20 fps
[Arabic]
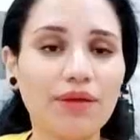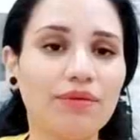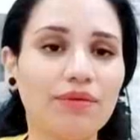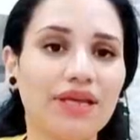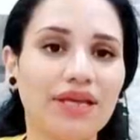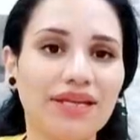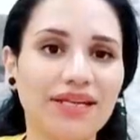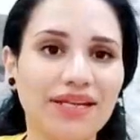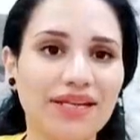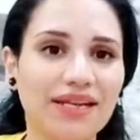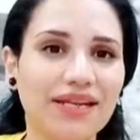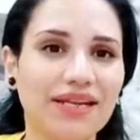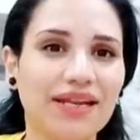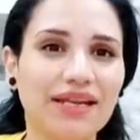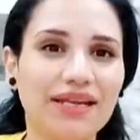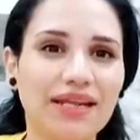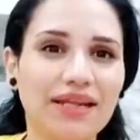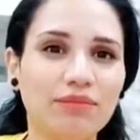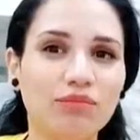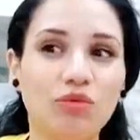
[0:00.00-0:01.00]
قوي ان
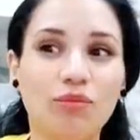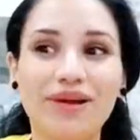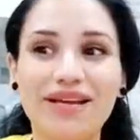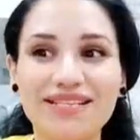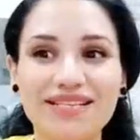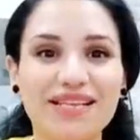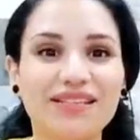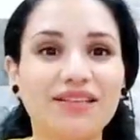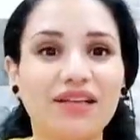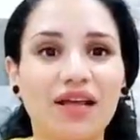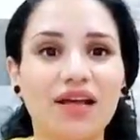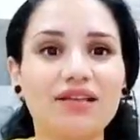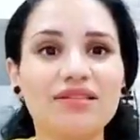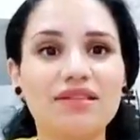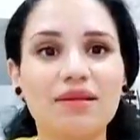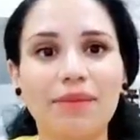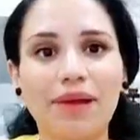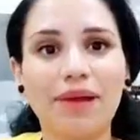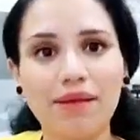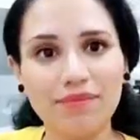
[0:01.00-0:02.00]
المميزات
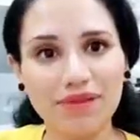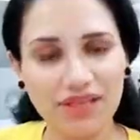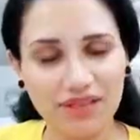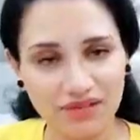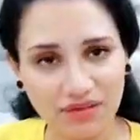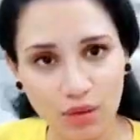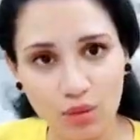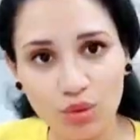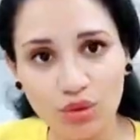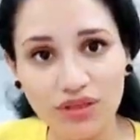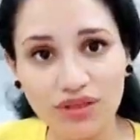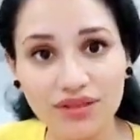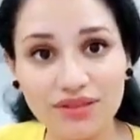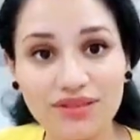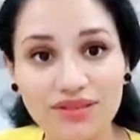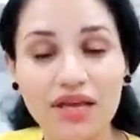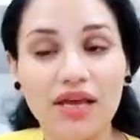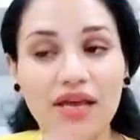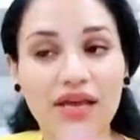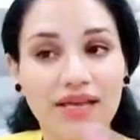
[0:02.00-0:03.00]
الخاصه بعامل
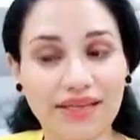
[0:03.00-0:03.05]
التوقيت